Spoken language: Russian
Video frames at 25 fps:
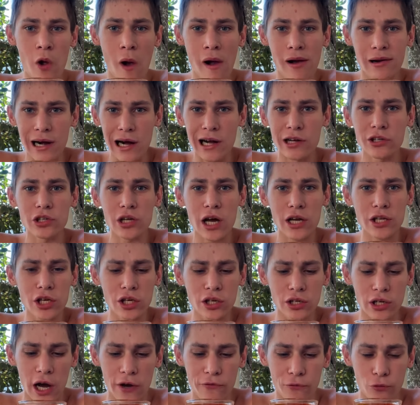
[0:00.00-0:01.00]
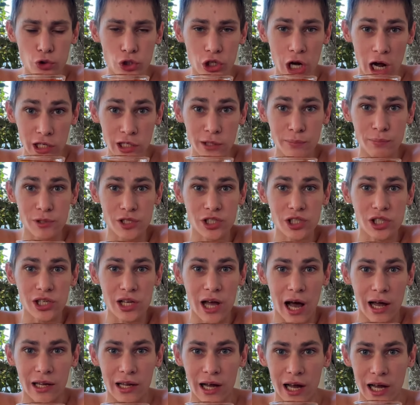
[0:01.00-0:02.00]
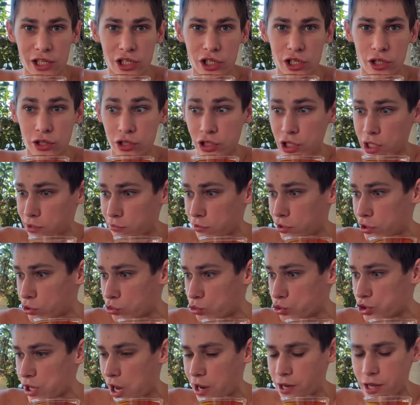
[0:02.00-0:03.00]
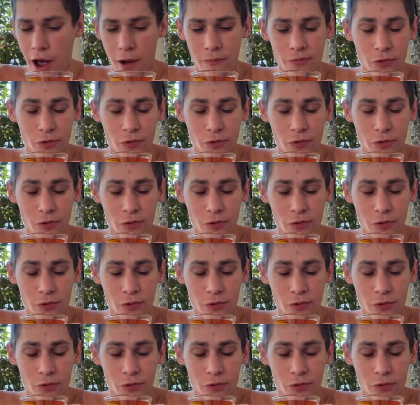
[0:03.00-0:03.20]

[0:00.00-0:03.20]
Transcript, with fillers: Как ты один кайфуешь? Как ты постоянно один? Где твои друзья? Я...